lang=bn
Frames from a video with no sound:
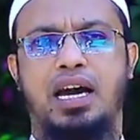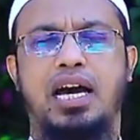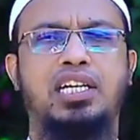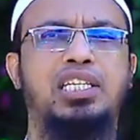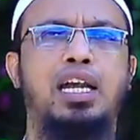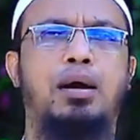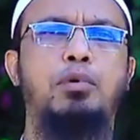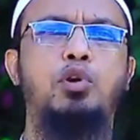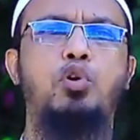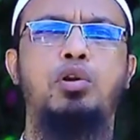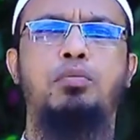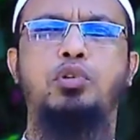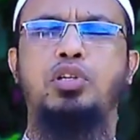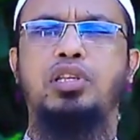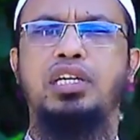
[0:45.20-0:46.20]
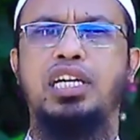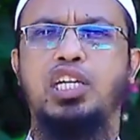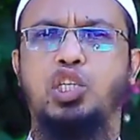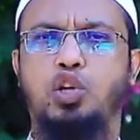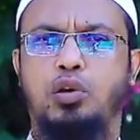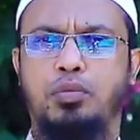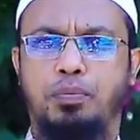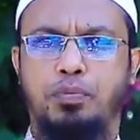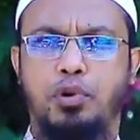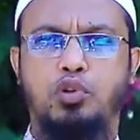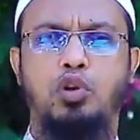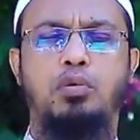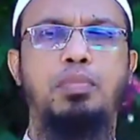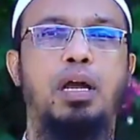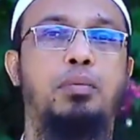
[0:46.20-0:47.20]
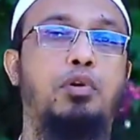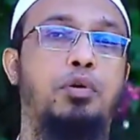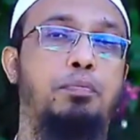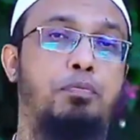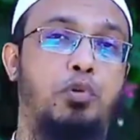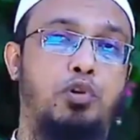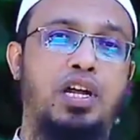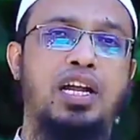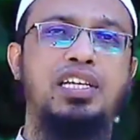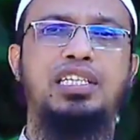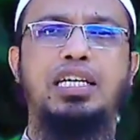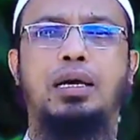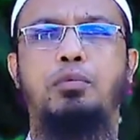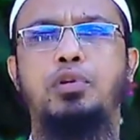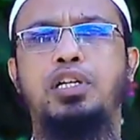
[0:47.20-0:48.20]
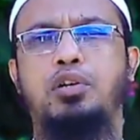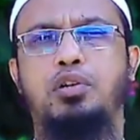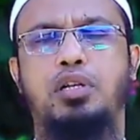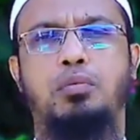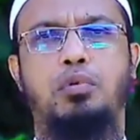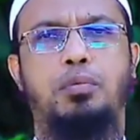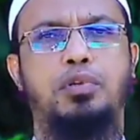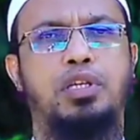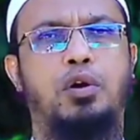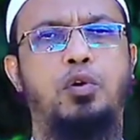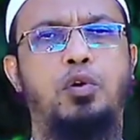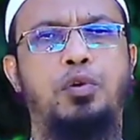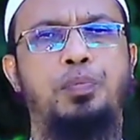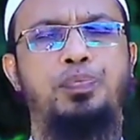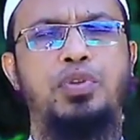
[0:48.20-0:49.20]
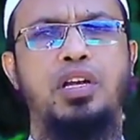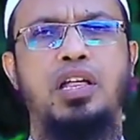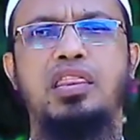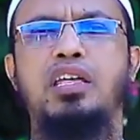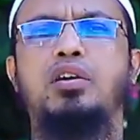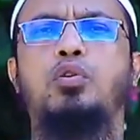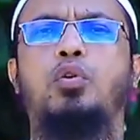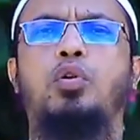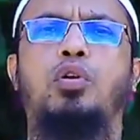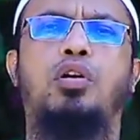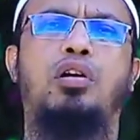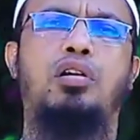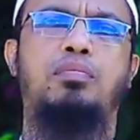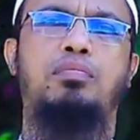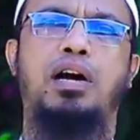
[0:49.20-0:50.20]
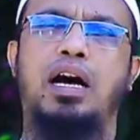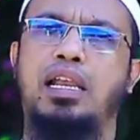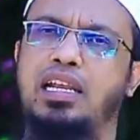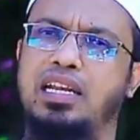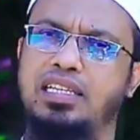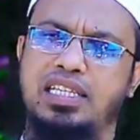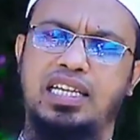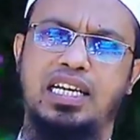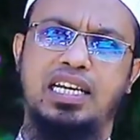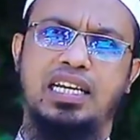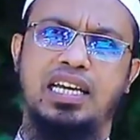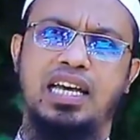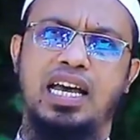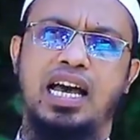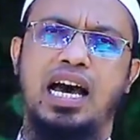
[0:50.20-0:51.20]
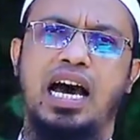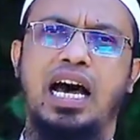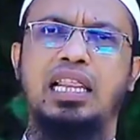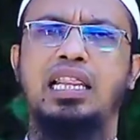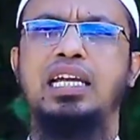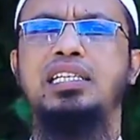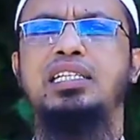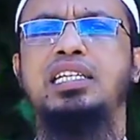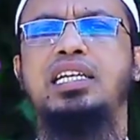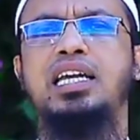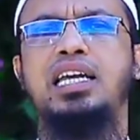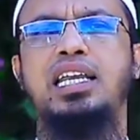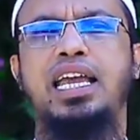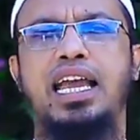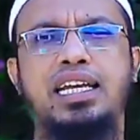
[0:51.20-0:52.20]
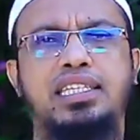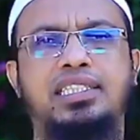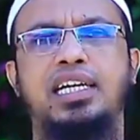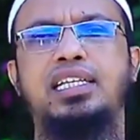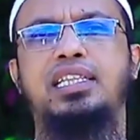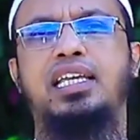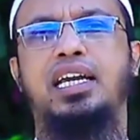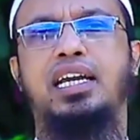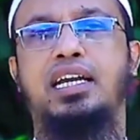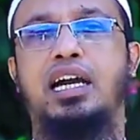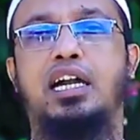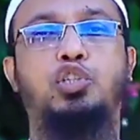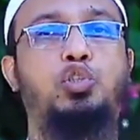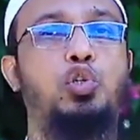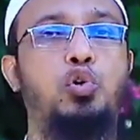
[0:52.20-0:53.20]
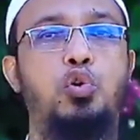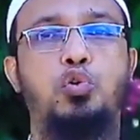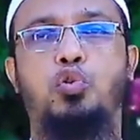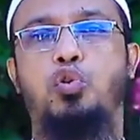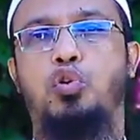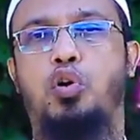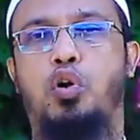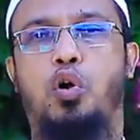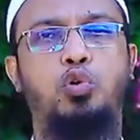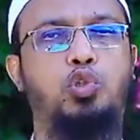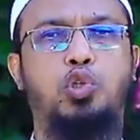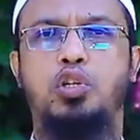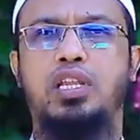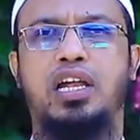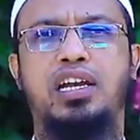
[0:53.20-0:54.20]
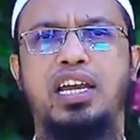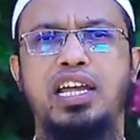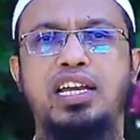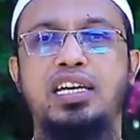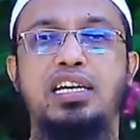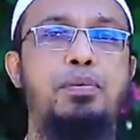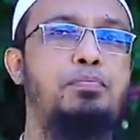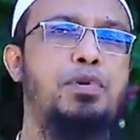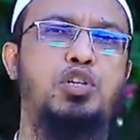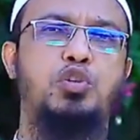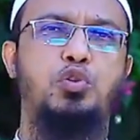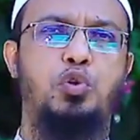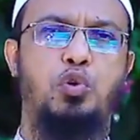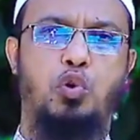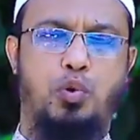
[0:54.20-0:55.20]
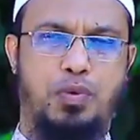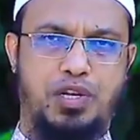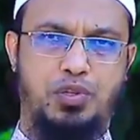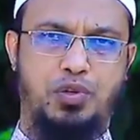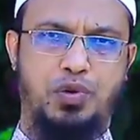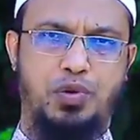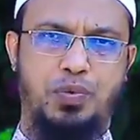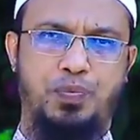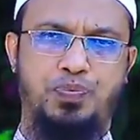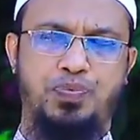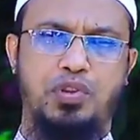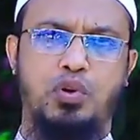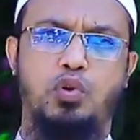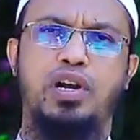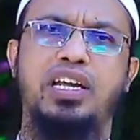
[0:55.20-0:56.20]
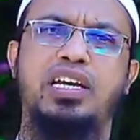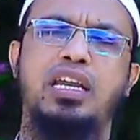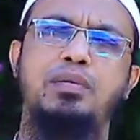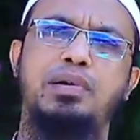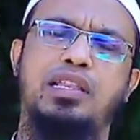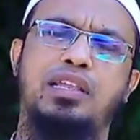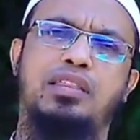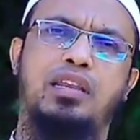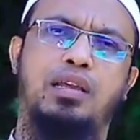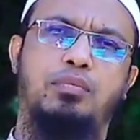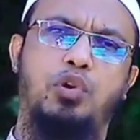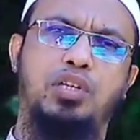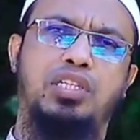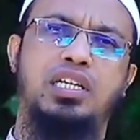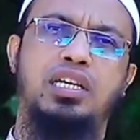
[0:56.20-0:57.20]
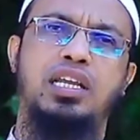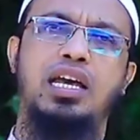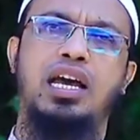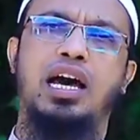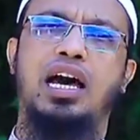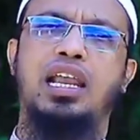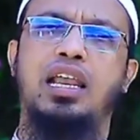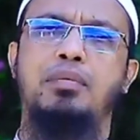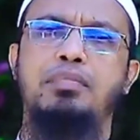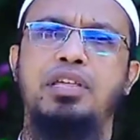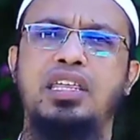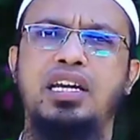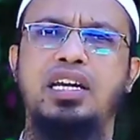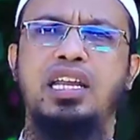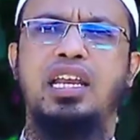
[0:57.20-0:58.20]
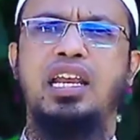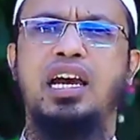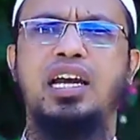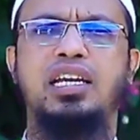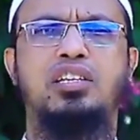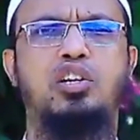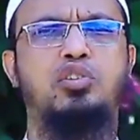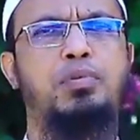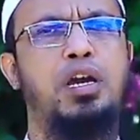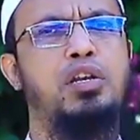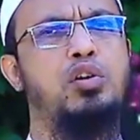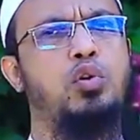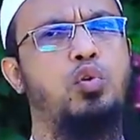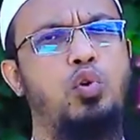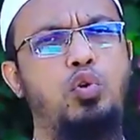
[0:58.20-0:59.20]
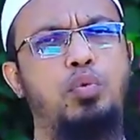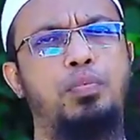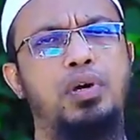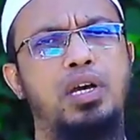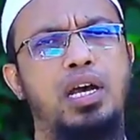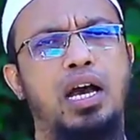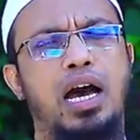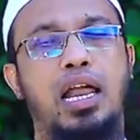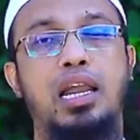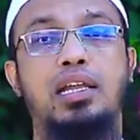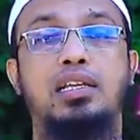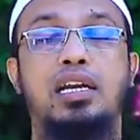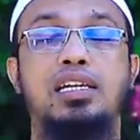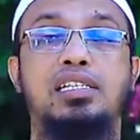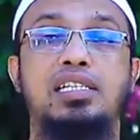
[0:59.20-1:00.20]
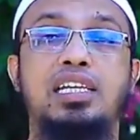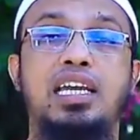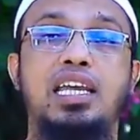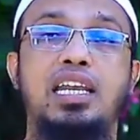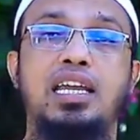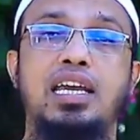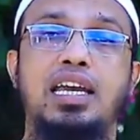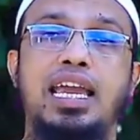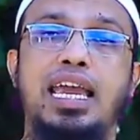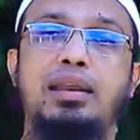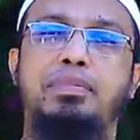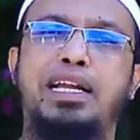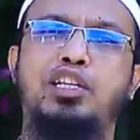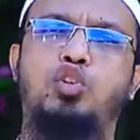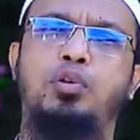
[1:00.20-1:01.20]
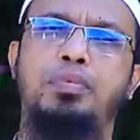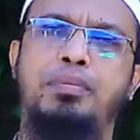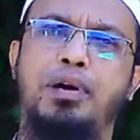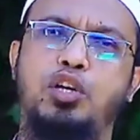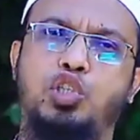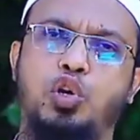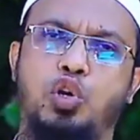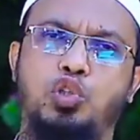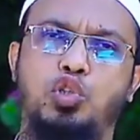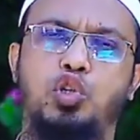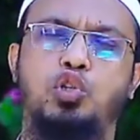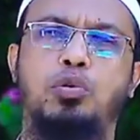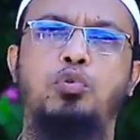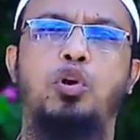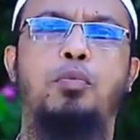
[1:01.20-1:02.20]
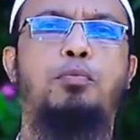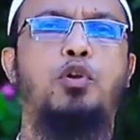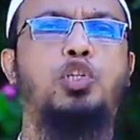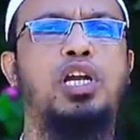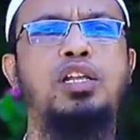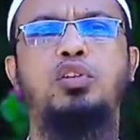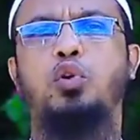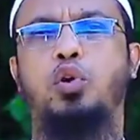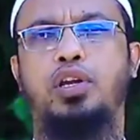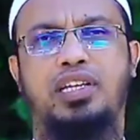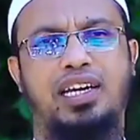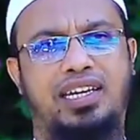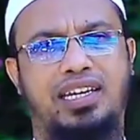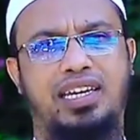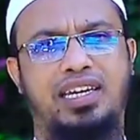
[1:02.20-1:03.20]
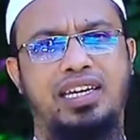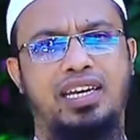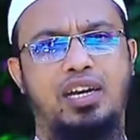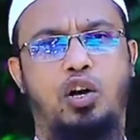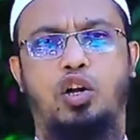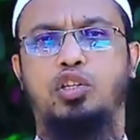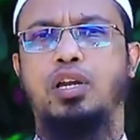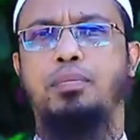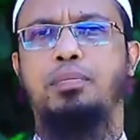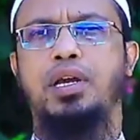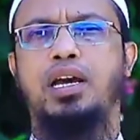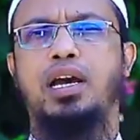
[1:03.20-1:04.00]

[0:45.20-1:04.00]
আর সেই আমলগুলোর মধ্যে থেকে সর্বপ্রথম এবং প্রধান যে আমলটির কথা বলবো তা হলো জিক্রুল্লাহ বা আল্লাহর জিকির আল্লাহর জিকির এর চাইতে কার্যকর কোনো ঔষধ আর নেই ডিপ্রেশন দূর করবার জন্য কোরআনে করিমে আল্লাহ তালা বলেছেন আল্লাহ বিজিক্রিল্লাহি তৎমাইন কুলুব আল্লাহ তালার জিকির এর মাধ্যমে মানুষের অন্তরসমূহ প্রশান্ত হয়ে থাকে অতএব